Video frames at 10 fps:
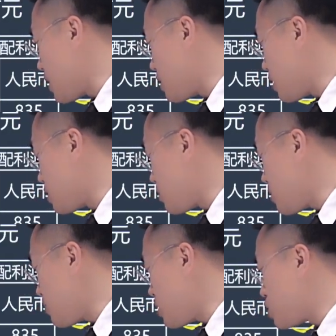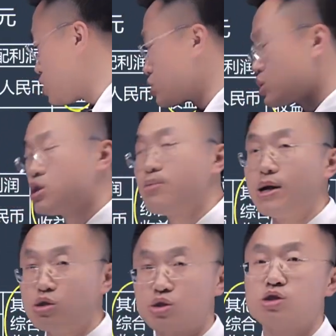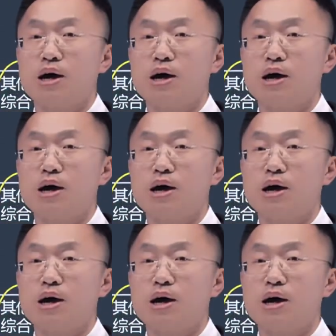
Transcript: 来的人民币是七百九十